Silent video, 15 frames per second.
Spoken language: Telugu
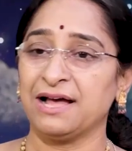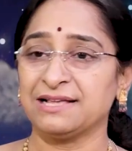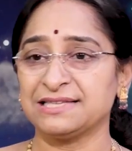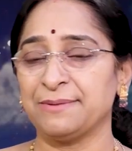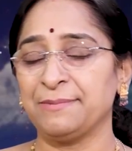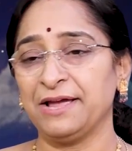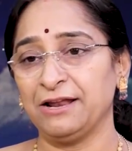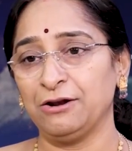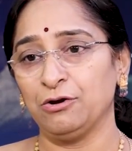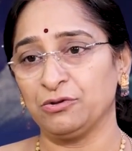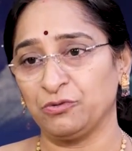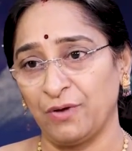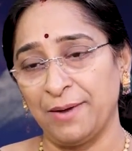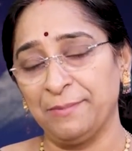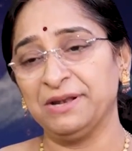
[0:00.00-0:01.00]
ఆ సమయంలో
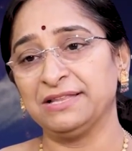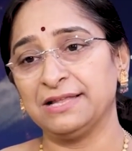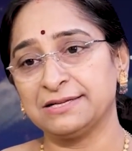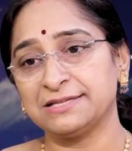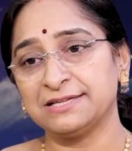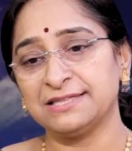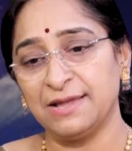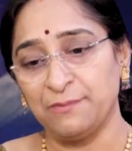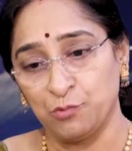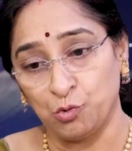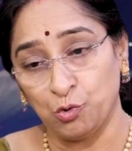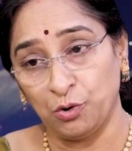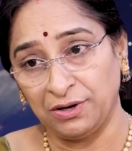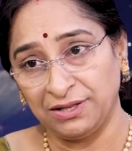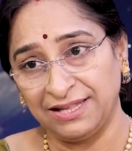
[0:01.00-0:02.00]
స్వామిని దర్శిస్తే
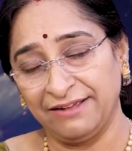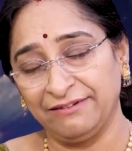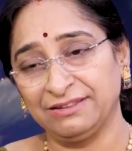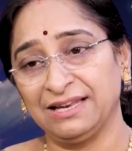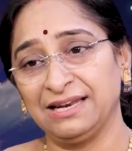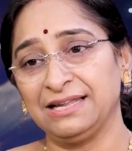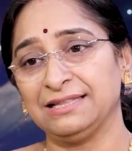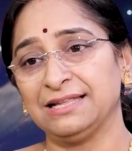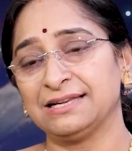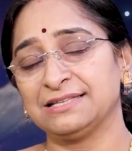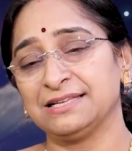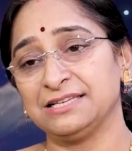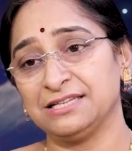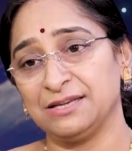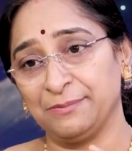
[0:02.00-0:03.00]
ముక్కోటి దేవతల్ని
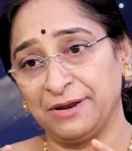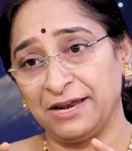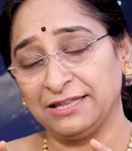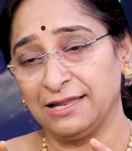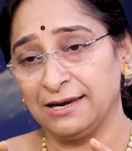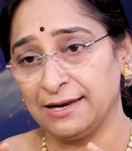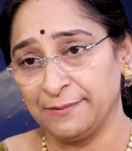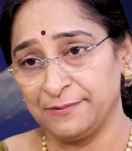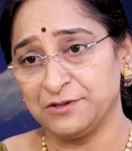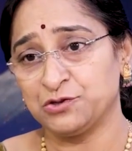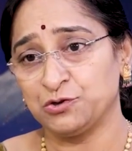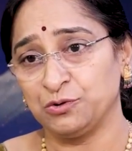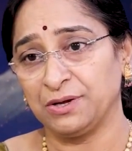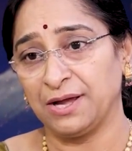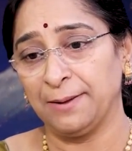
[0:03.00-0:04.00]
దర్శించిన ఫలితం
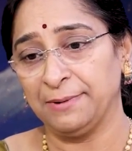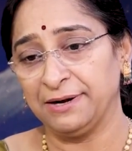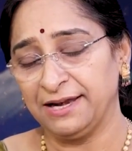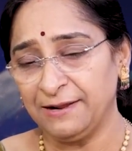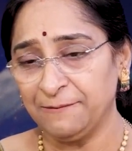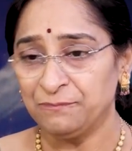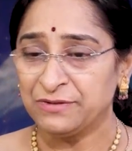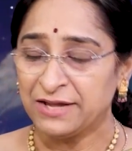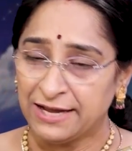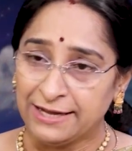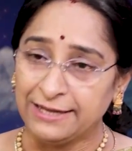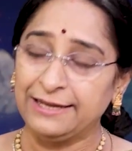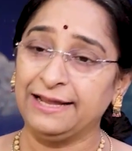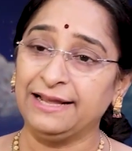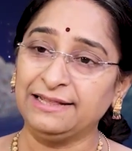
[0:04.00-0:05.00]
లభిస్తుంది కాబట్టి
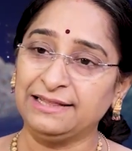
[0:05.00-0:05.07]
ఈ